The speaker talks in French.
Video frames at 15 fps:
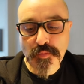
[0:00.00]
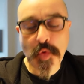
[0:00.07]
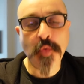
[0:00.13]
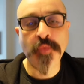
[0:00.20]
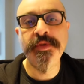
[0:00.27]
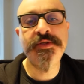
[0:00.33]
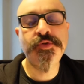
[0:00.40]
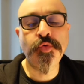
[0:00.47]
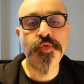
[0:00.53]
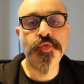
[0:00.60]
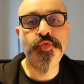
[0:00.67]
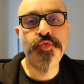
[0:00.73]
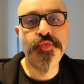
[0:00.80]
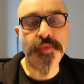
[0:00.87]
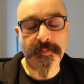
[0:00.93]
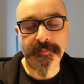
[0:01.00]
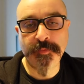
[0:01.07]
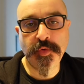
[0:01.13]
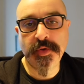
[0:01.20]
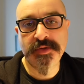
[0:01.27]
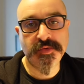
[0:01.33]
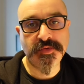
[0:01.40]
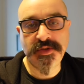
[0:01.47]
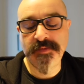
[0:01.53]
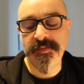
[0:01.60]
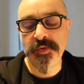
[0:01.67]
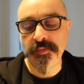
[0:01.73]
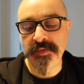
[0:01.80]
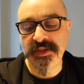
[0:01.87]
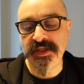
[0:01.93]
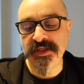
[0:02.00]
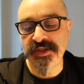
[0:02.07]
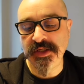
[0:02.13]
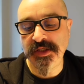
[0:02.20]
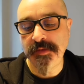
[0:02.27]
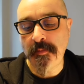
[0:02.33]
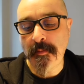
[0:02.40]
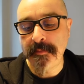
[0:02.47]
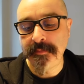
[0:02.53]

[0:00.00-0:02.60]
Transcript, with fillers: On est sur le goût de la saucisse bionique classique.